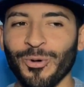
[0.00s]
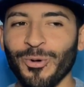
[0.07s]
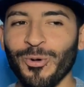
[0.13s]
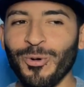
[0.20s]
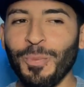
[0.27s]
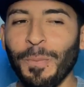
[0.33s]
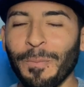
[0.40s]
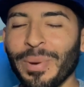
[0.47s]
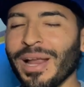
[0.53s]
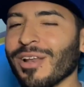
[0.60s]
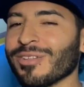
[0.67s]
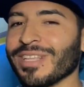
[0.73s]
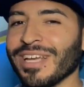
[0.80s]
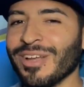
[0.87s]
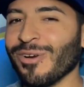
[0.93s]
un
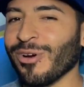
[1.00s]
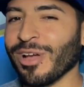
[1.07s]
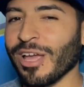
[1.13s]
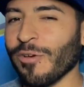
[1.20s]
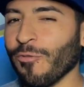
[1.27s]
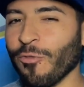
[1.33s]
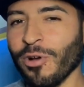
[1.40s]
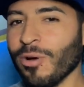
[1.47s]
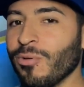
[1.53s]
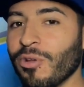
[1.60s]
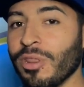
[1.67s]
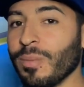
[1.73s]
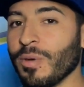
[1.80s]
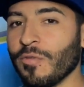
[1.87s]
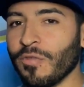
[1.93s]
pelotero que fue uno
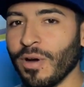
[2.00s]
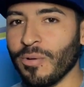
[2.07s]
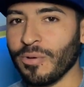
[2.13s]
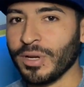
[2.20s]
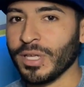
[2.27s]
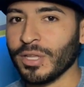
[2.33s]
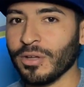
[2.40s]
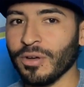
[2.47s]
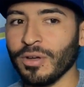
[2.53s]
de mis favoritos